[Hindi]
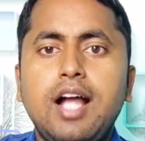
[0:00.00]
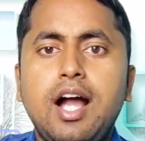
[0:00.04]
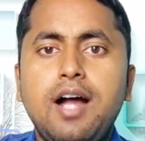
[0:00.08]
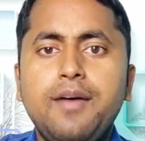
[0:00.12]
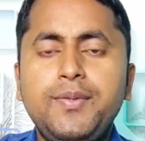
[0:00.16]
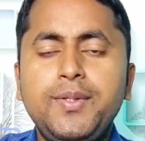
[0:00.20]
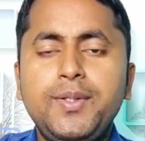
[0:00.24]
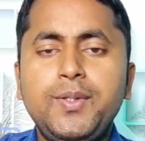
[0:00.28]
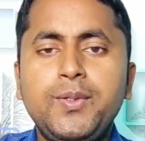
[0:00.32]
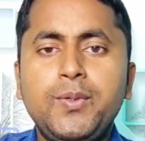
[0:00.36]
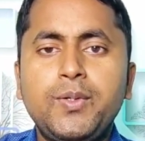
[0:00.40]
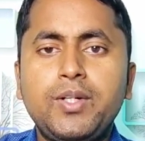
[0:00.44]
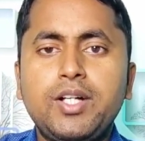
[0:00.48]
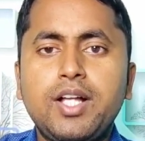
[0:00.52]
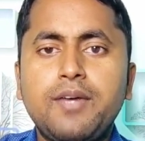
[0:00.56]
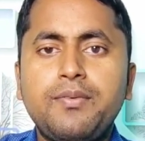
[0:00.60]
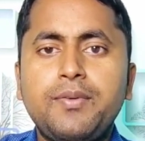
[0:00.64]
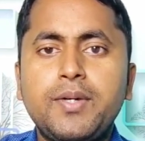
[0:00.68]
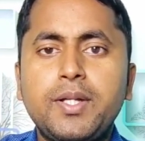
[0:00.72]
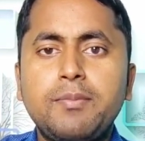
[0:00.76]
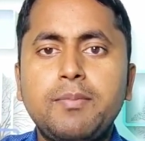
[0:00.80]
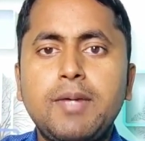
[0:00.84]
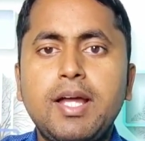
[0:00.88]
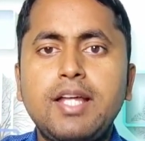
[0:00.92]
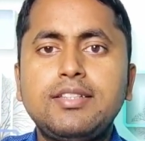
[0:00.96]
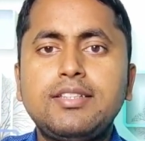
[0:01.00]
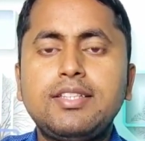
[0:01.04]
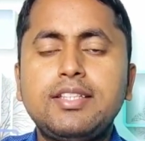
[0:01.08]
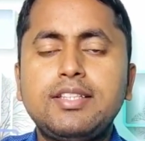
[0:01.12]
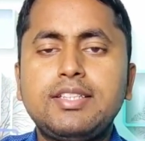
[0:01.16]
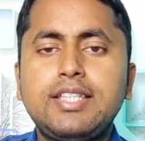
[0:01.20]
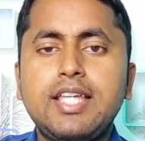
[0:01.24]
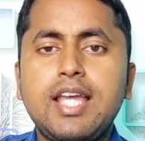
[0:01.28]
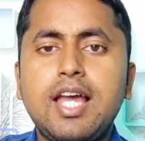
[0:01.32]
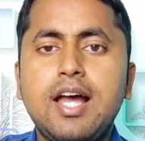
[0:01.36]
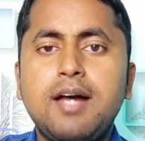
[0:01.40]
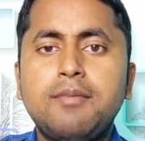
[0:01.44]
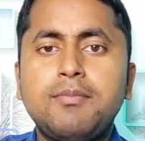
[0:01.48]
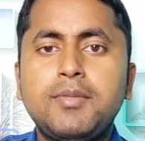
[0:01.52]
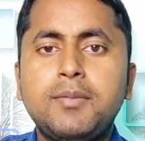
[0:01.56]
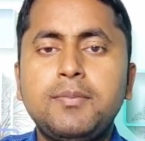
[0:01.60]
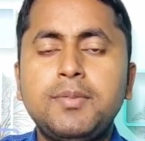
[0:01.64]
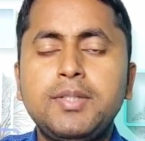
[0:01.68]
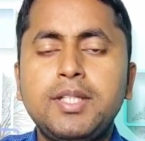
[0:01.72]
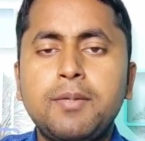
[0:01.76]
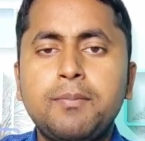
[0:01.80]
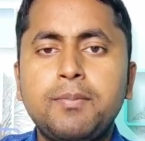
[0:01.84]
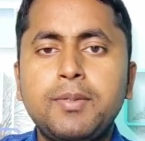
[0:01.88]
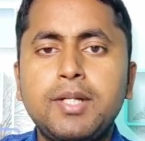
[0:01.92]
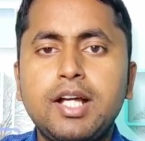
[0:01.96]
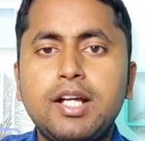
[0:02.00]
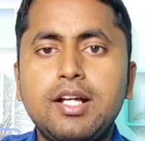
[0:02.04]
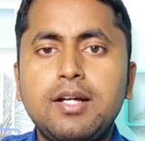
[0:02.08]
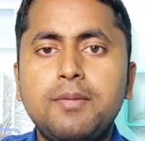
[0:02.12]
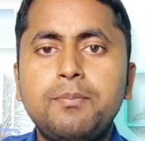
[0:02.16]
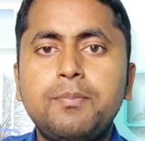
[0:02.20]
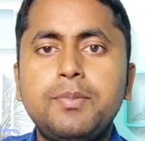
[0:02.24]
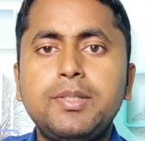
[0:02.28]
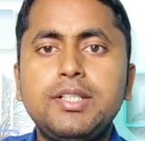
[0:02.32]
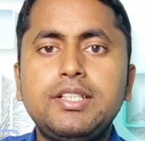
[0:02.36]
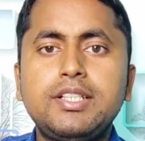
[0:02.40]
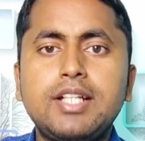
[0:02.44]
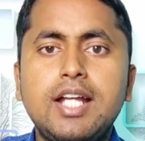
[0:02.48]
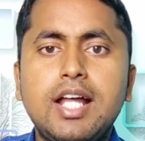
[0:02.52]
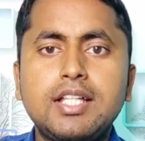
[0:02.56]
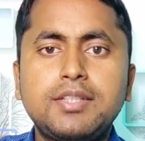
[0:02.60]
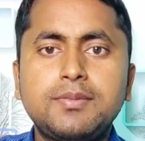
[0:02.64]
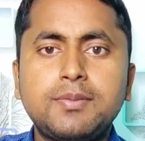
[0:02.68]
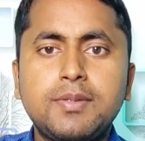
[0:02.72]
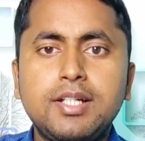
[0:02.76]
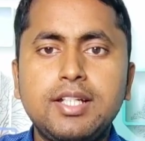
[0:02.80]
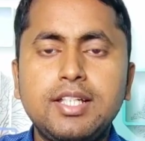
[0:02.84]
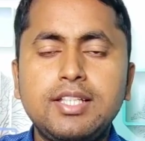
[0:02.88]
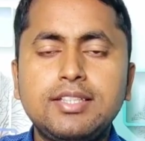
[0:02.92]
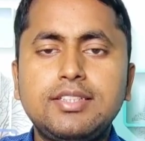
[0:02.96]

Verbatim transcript: काफ़ी लोगों का फरमाइश है क्या हम अभी अपना कंपनी ट्रांसफ़र